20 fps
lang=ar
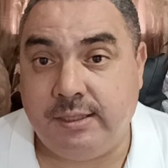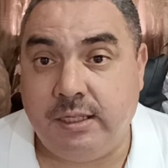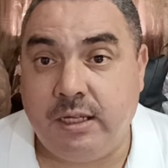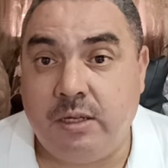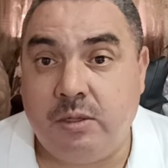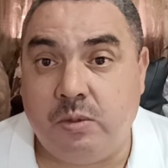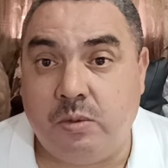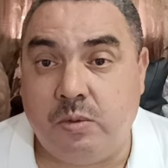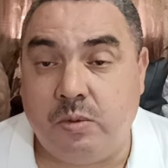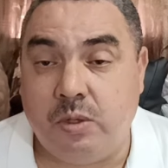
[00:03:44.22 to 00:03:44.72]

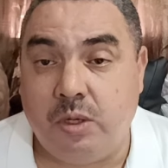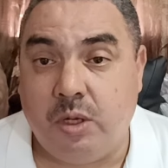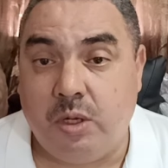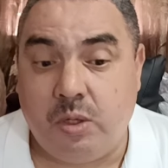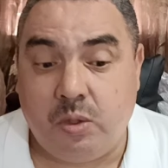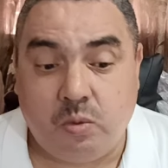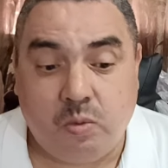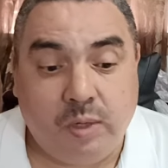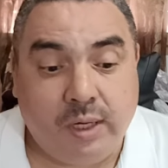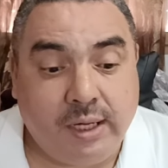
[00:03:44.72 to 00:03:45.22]
ديالو
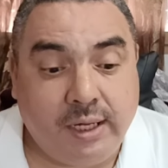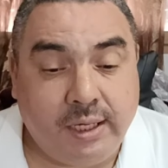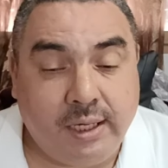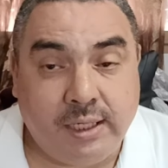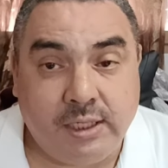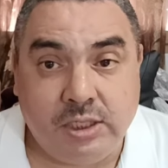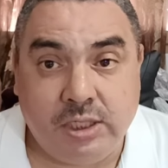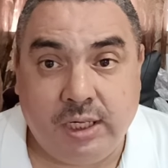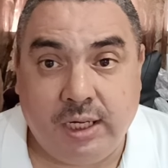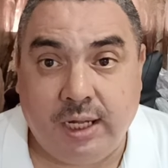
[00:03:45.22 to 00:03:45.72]
ولكن
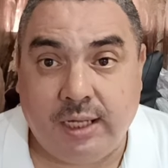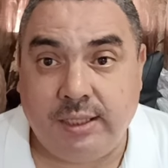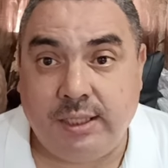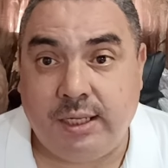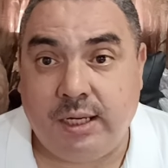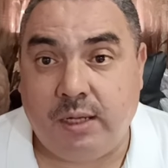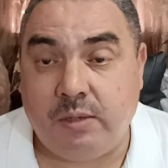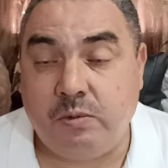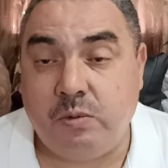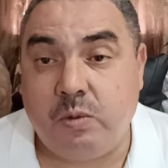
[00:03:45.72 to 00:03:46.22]
هادشي اللي غادي
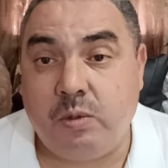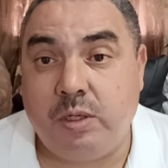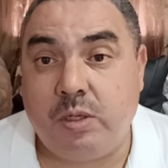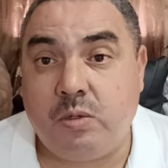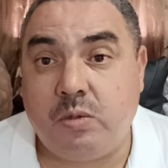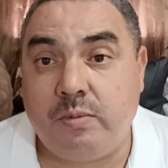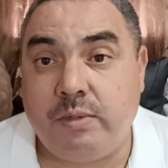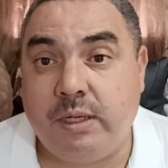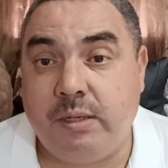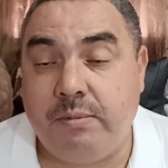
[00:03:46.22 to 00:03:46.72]
نعاودو
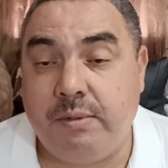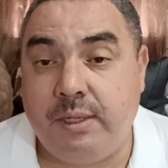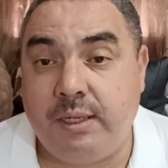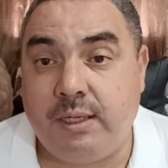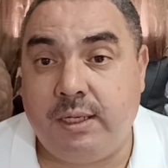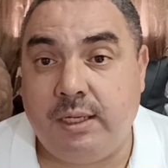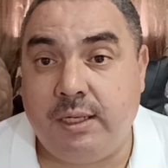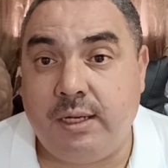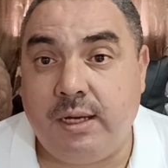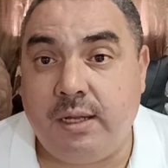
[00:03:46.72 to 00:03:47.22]
لكم كيبين
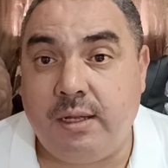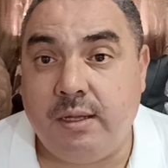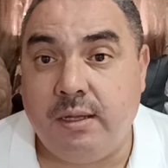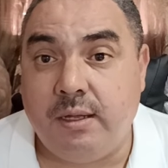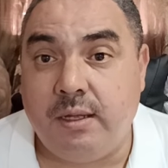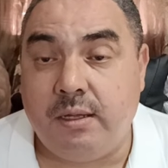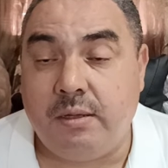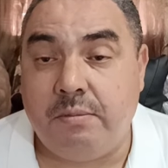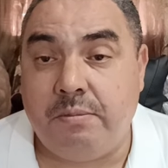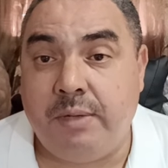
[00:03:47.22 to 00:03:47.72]
لينا
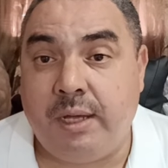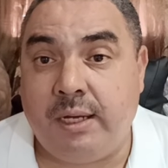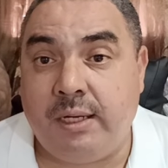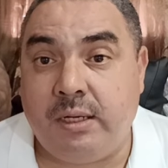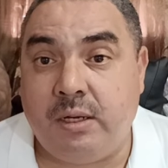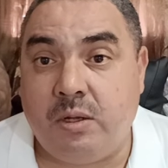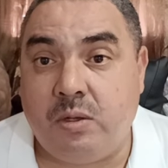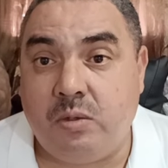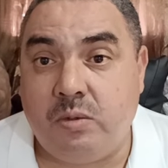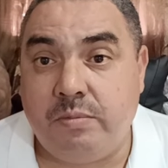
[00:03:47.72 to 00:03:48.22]

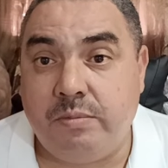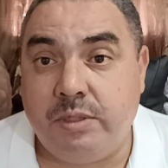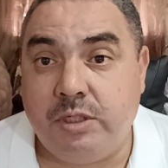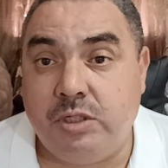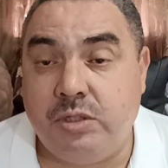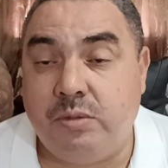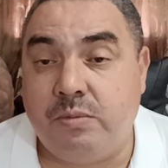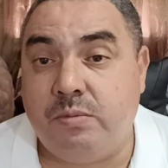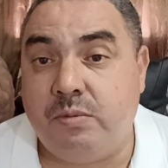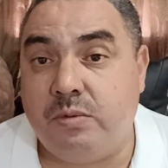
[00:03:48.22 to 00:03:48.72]
بانهم
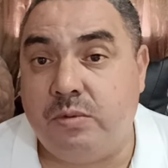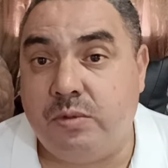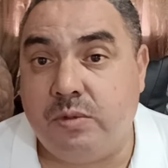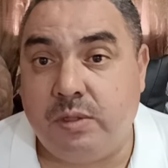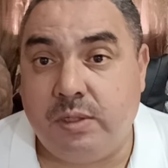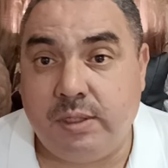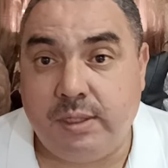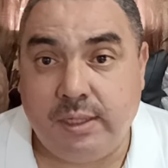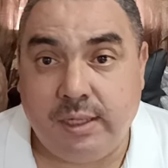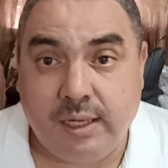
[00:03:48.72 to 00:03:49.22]
جم...
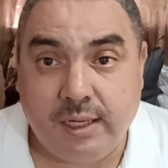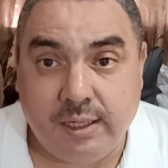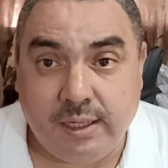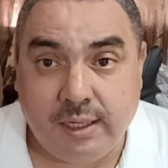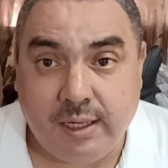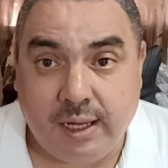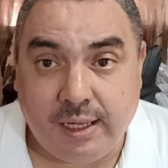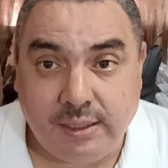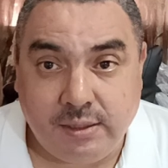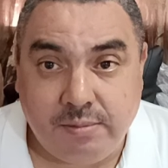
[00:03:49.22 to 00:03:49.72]

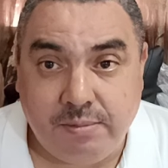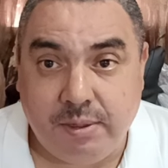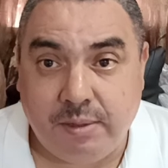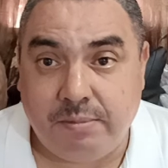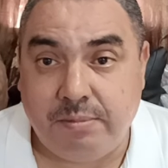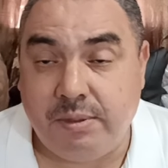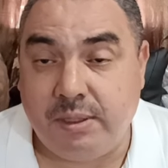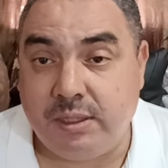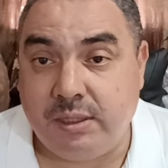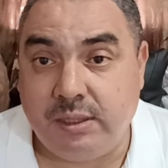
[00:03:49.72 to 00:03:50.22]

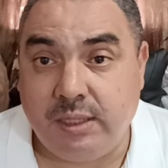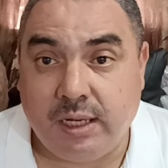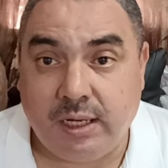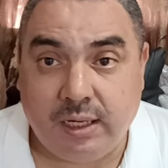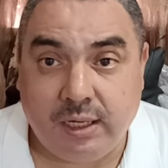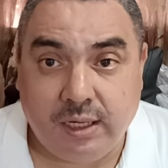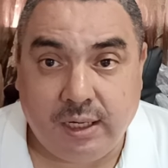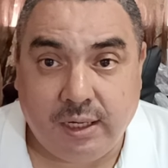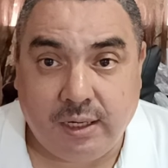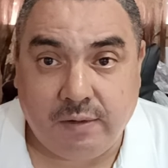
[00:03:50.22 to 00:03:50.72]
الاسباب
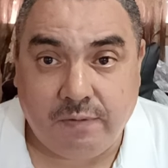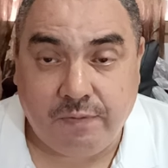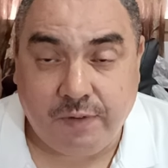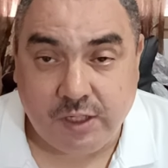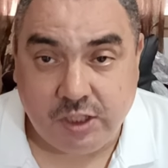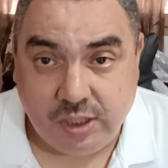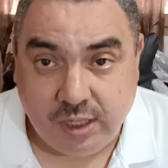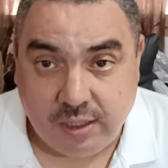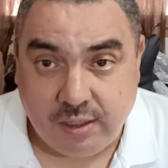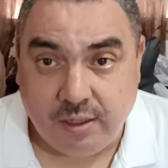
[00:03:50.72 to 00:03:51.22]
ديال
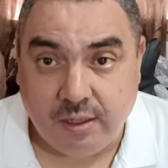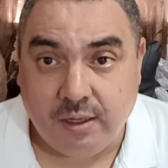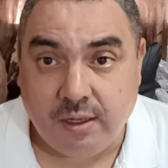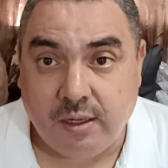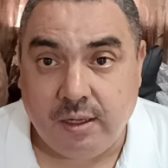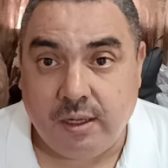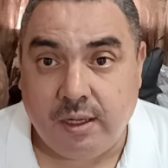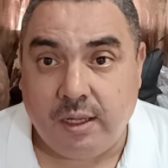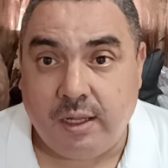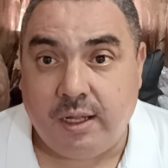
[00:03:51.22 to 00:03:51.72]
الفشل
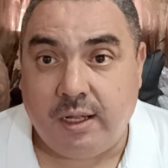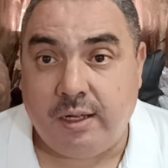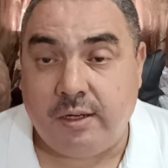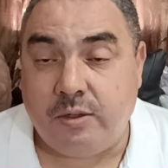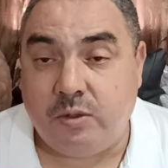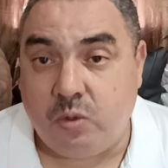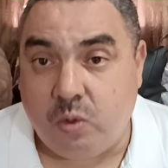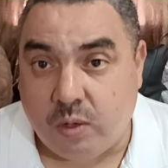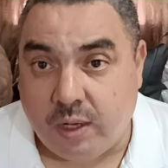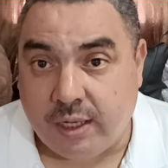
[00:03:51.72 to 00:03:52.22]

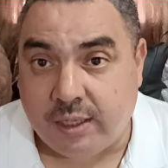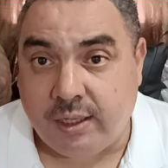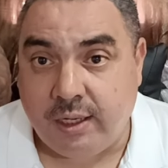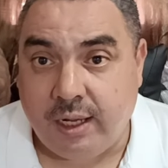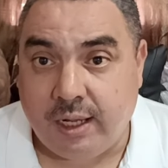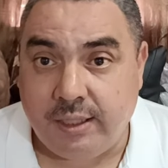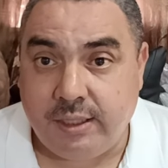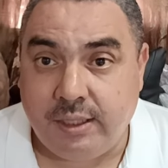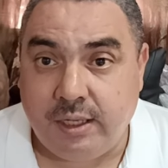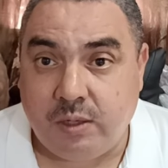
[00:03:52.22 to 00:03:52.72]
النقط اللي
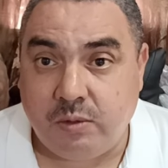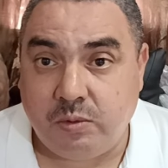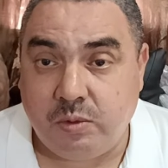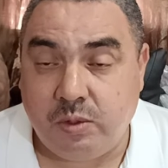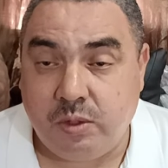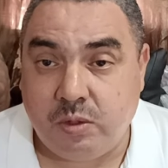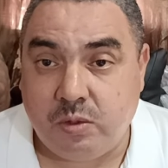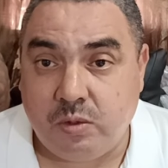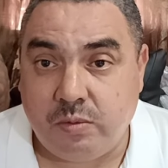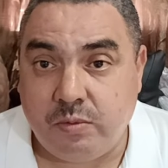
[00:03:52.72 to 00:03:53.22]
غادي نعاودو
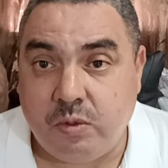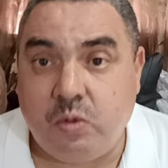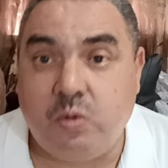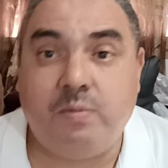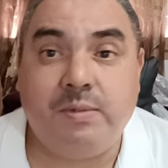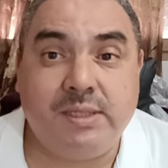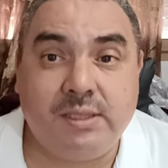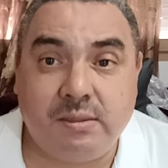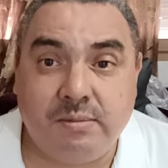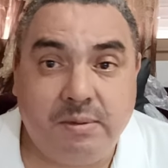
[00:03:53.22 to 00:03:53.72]
لكم
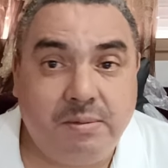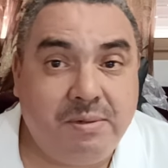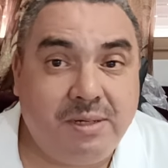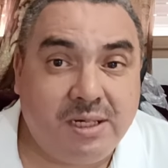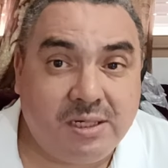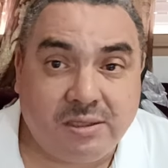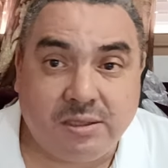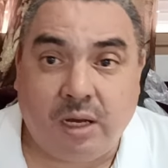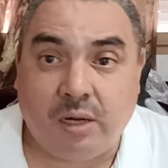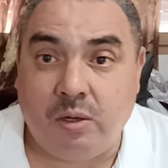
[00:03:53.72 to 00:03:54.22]
هما السبب
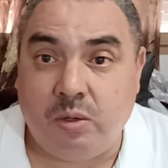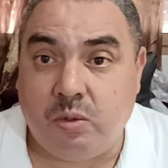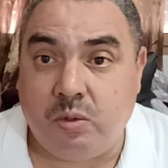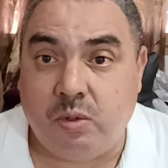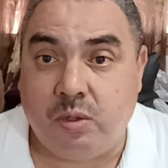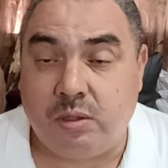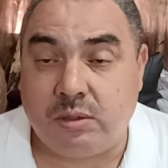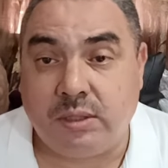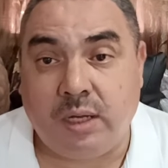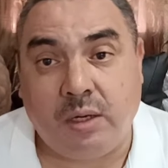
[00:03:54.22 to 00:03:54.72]
علاش
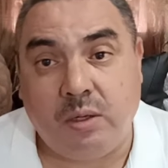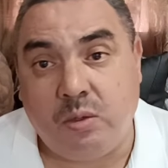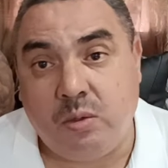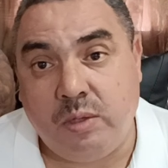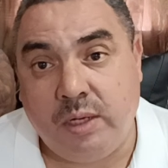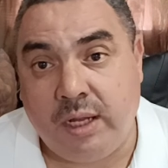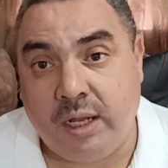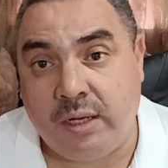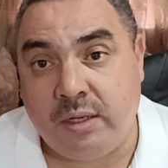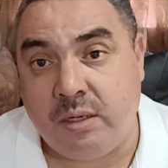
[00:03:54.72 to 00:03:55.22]
طلعوه طلعوه
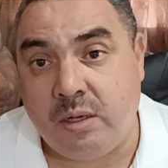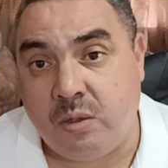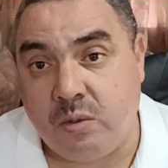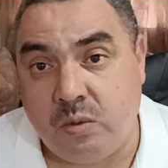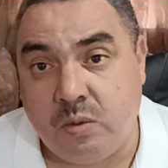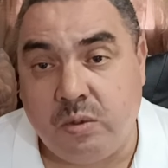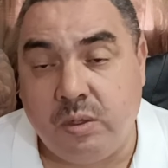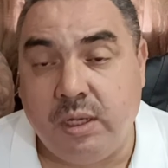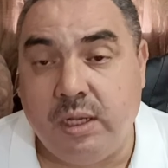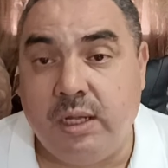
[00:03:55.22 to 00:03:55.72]

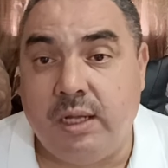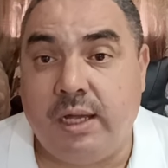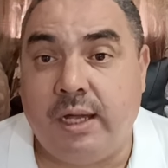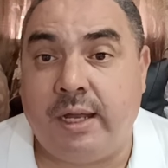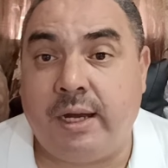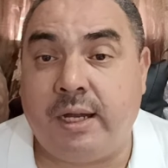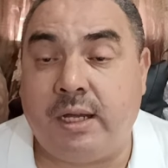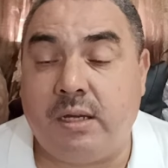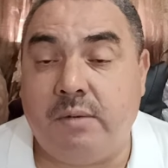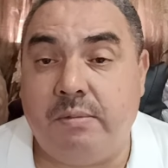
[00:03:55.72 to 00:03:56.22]
لانه
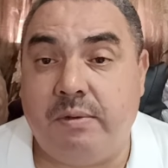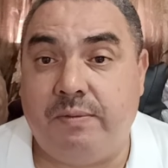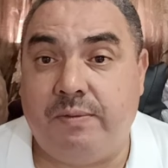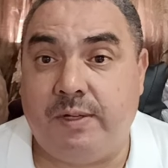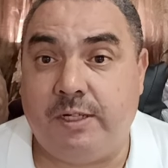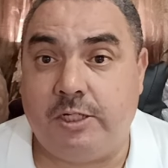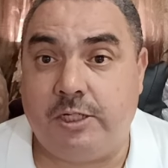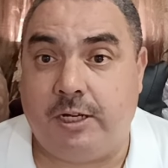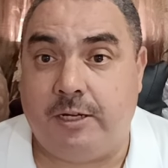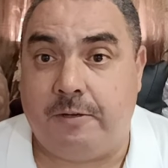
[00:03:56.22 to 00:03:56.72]
راكم
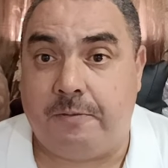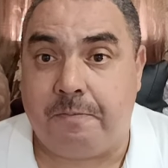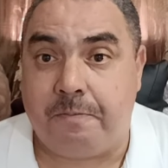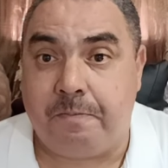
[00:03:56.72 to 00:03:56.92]
الفشل